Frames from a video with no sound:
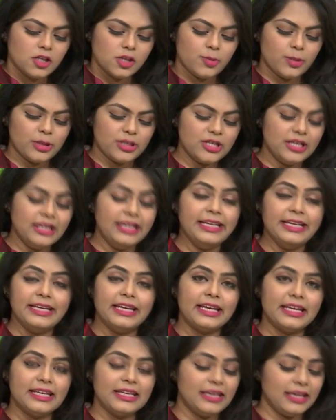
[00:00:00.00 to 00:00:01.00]
ఎస్పెషల్లీ
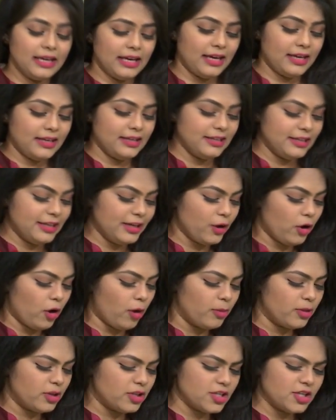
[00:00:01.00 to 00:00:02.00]
నెయ్యి అండ్ ఇడ్లీ
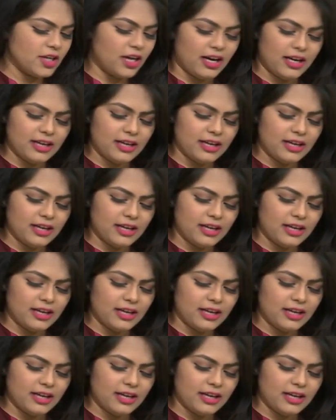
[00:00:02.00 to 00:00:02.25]
కాంబినేషన్